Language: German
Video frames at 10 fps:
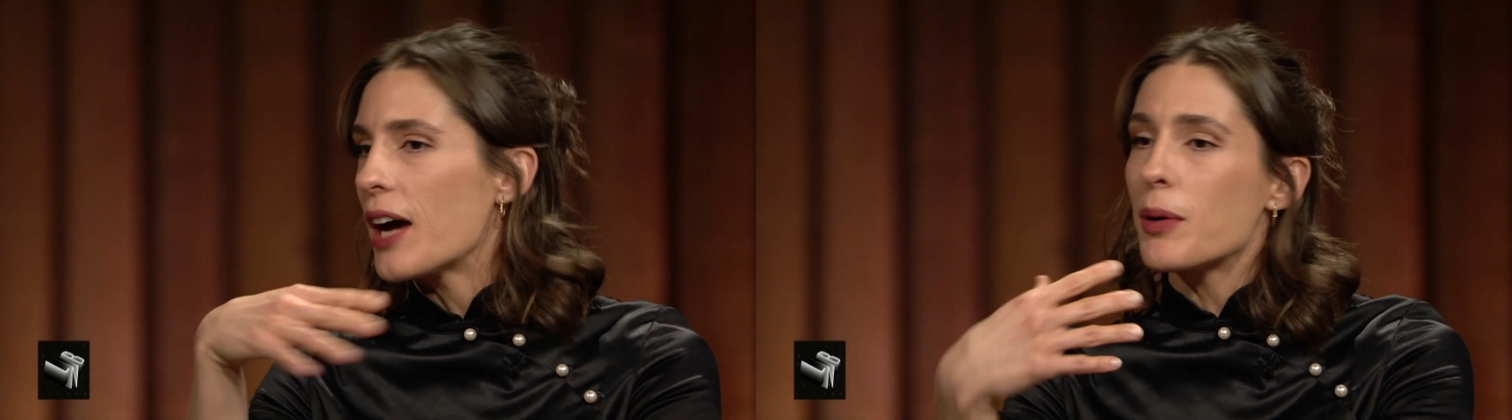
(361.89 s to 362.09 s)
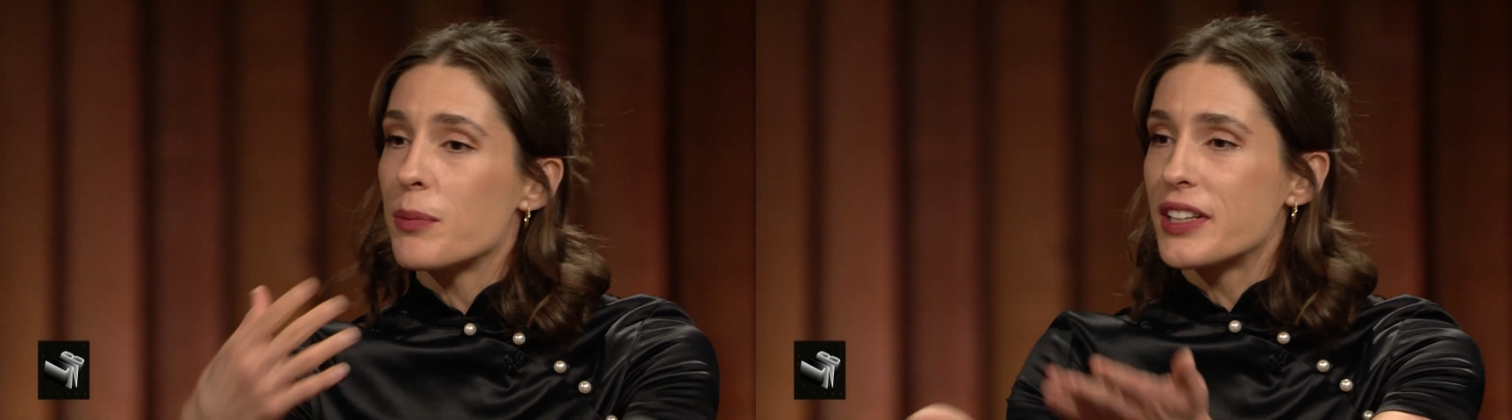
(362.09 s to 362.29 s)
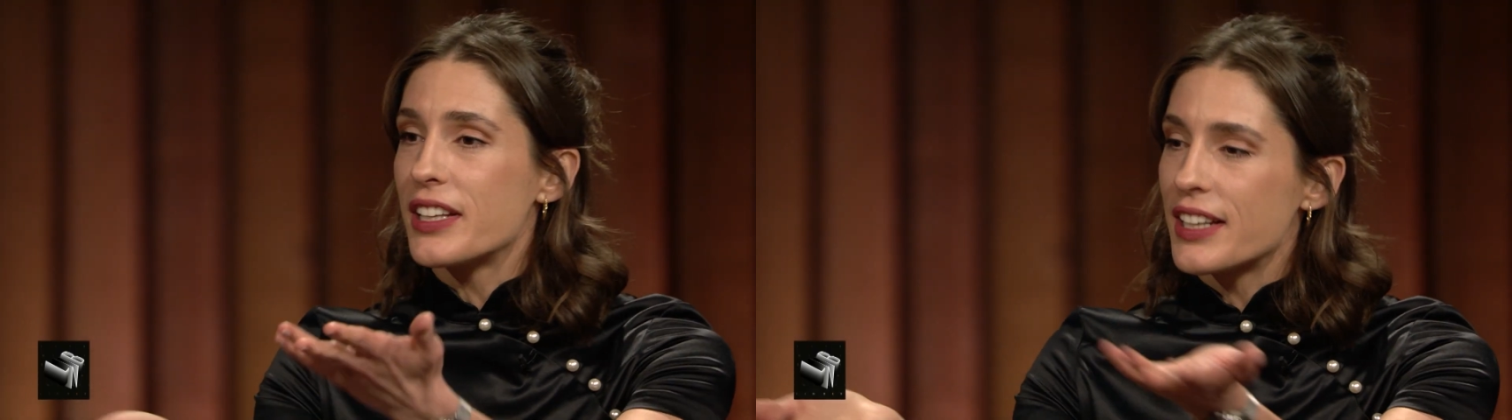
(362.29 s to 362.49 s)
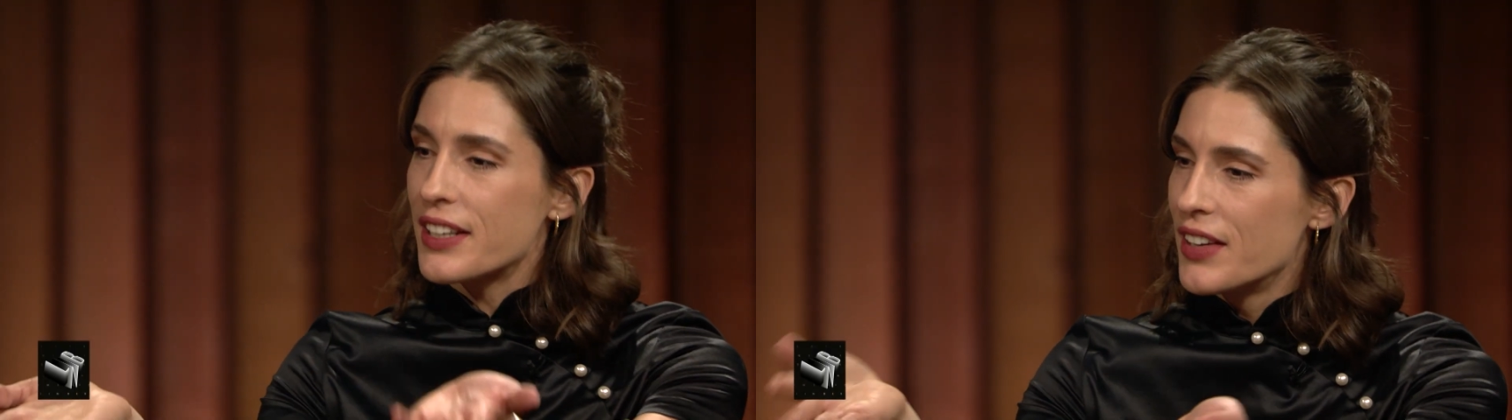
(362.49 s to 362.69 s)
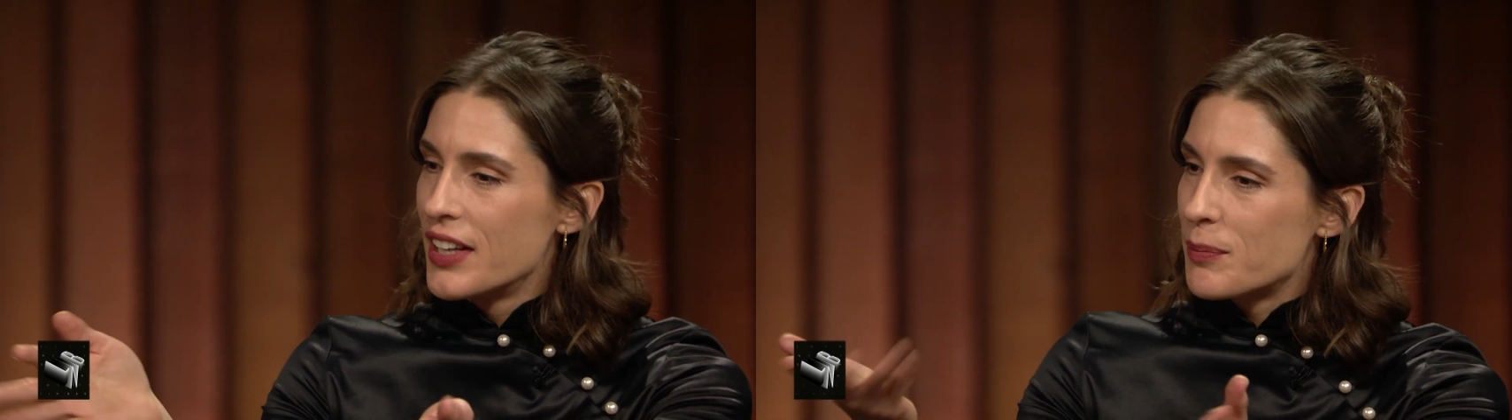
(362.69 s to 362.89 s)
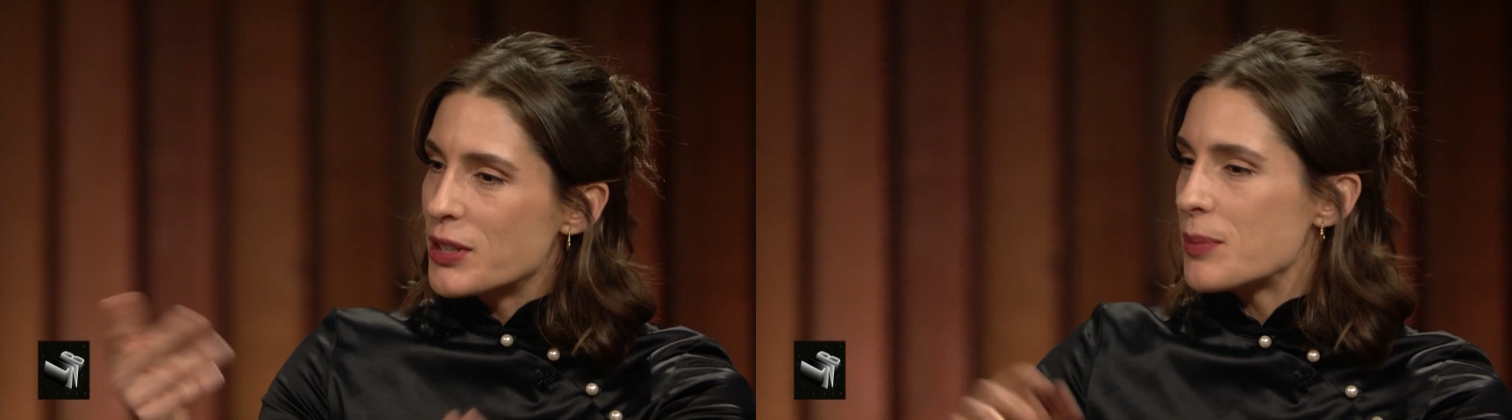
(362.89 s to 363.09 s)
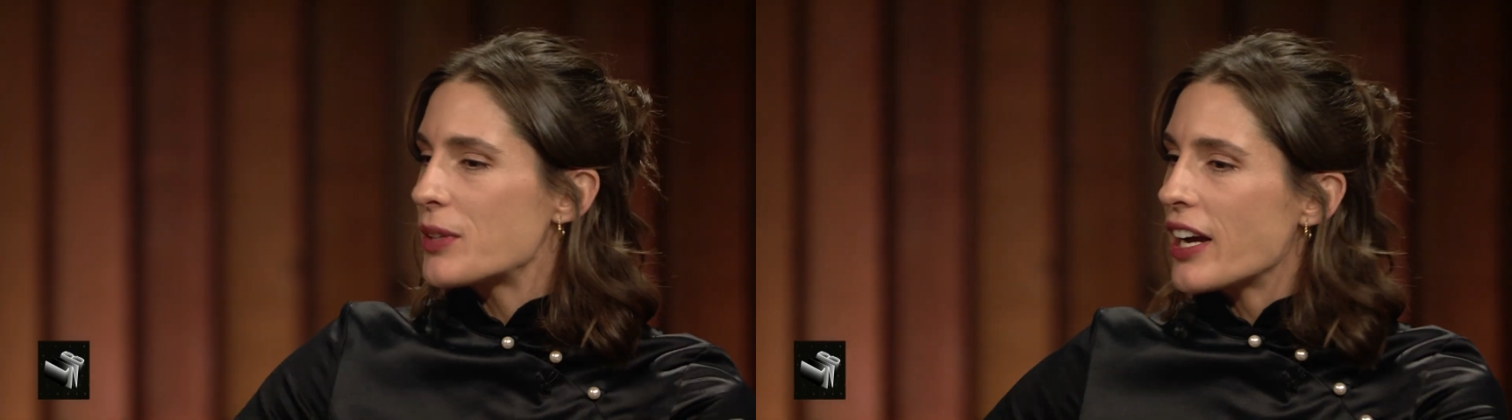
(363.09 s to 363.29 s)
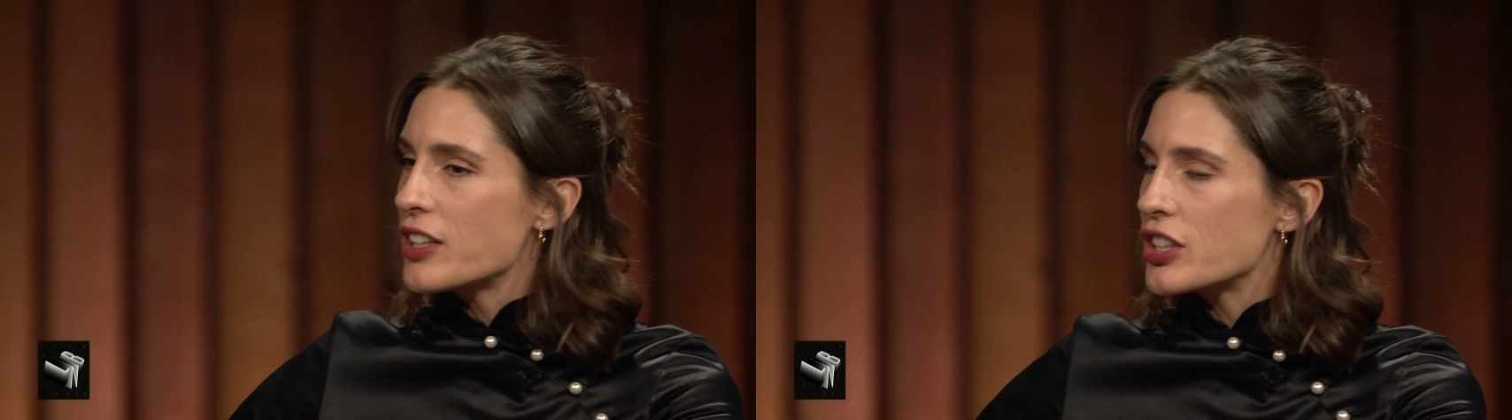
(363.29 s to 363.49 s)
Aber mit, den, mit dem
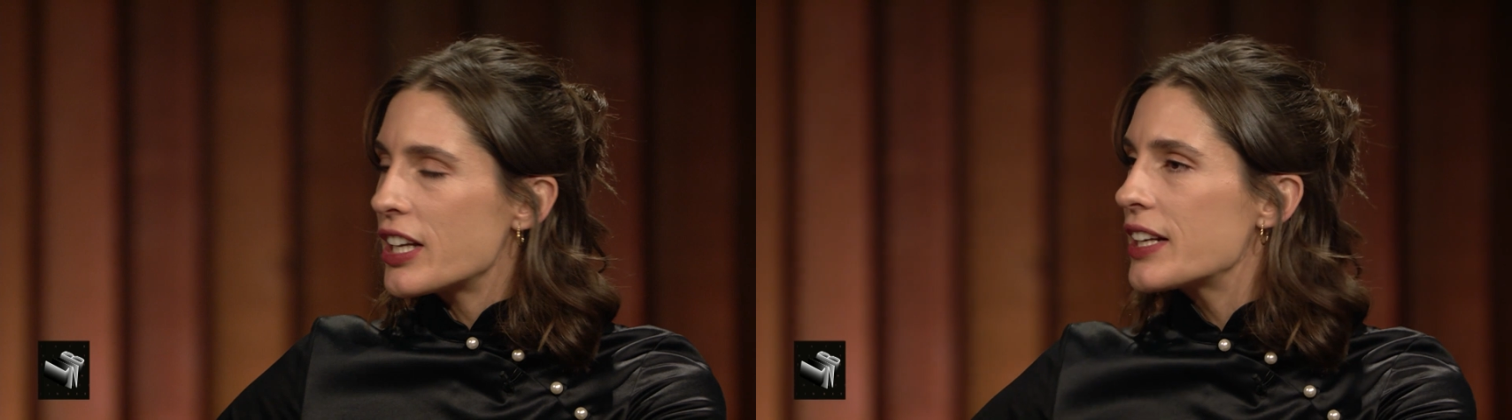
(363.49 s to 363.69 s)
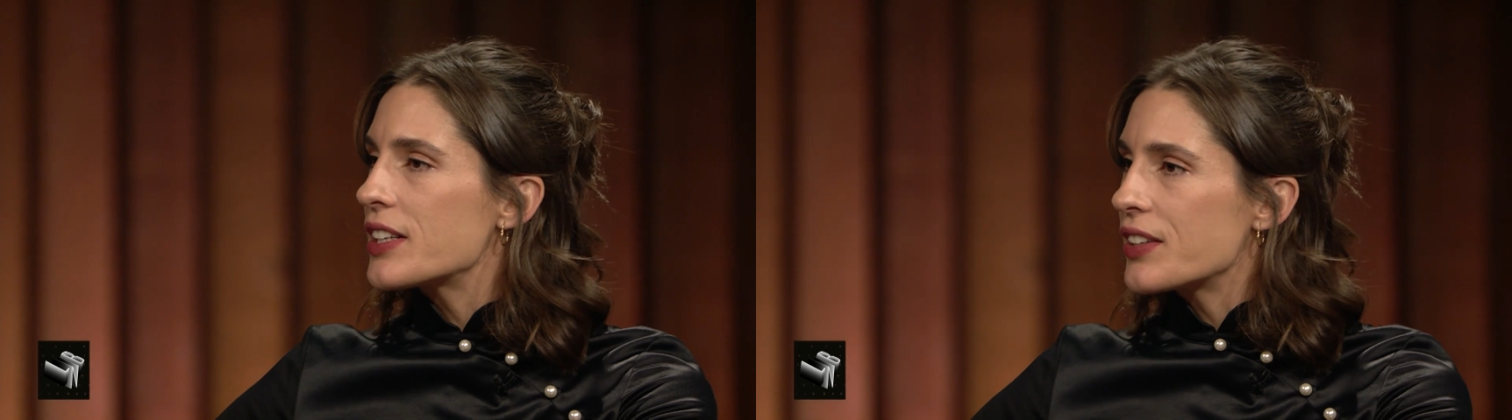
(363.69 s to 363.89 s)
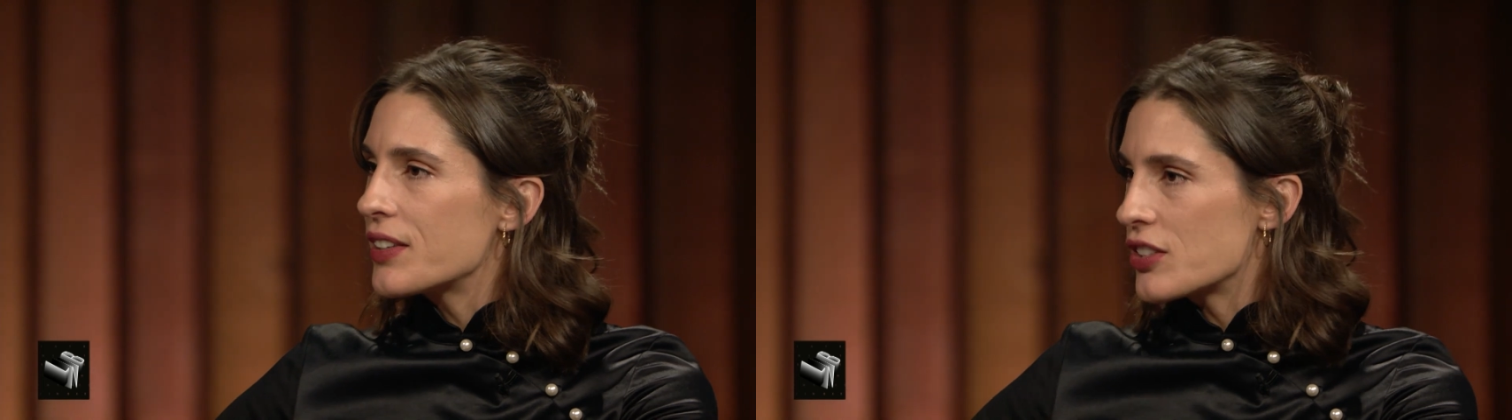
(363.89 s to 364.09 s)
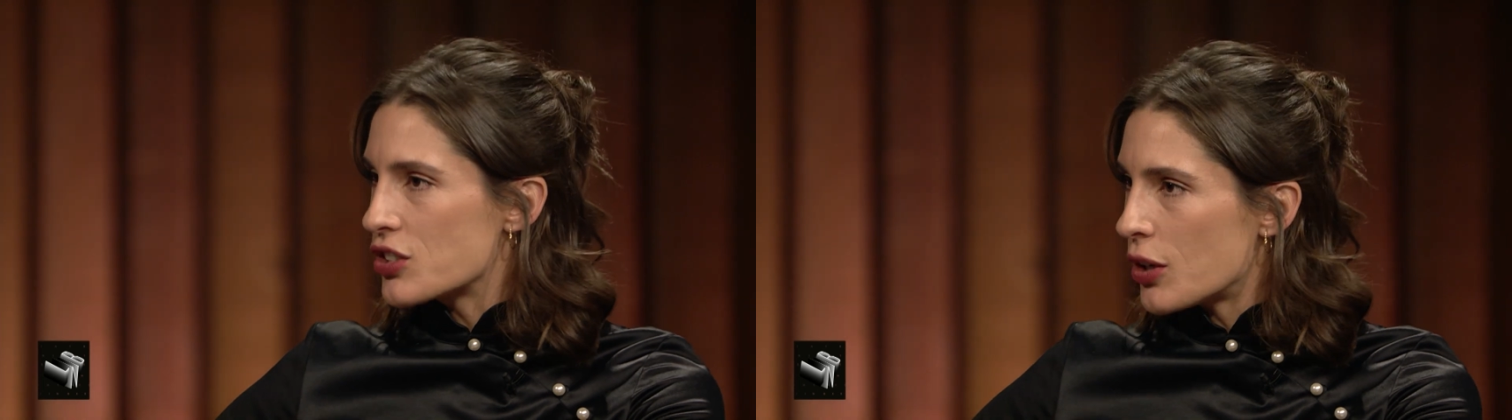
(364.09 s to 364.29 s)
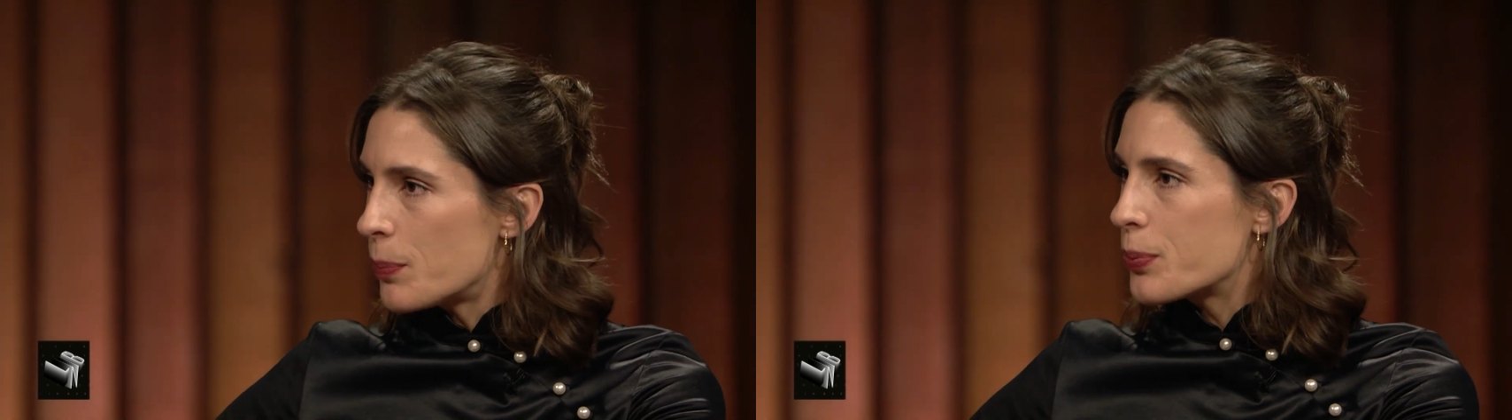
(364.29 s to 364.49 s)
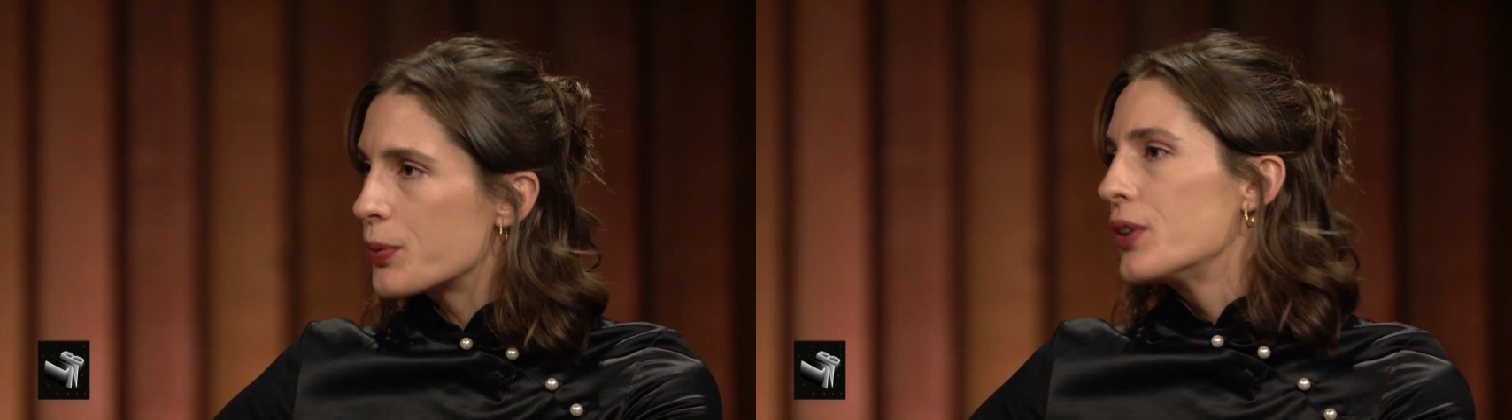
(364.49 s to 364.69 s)
Tankstellenjob